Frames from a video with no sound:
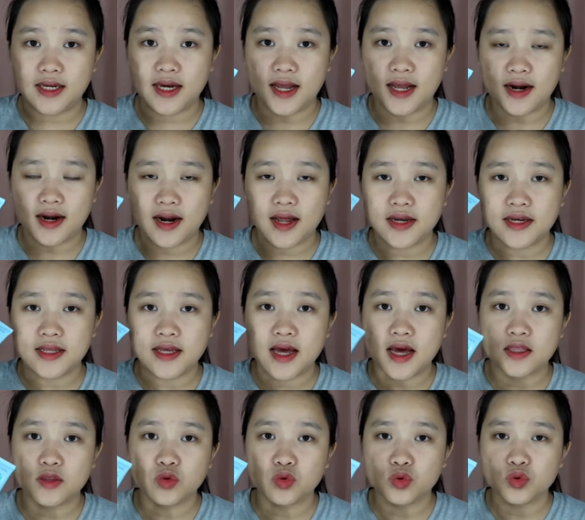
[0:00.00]
Karena
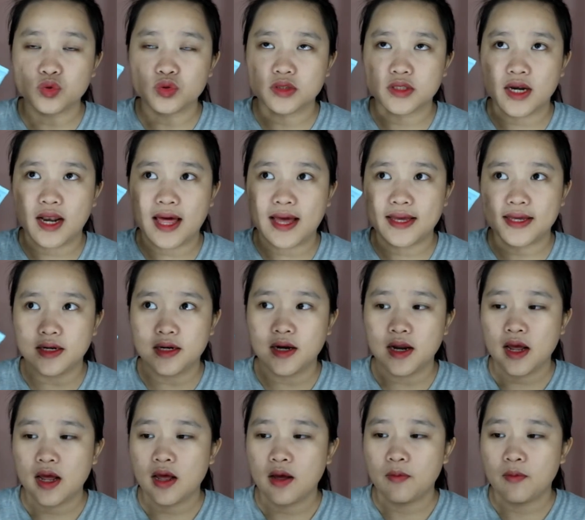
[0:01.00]
dia tuh selain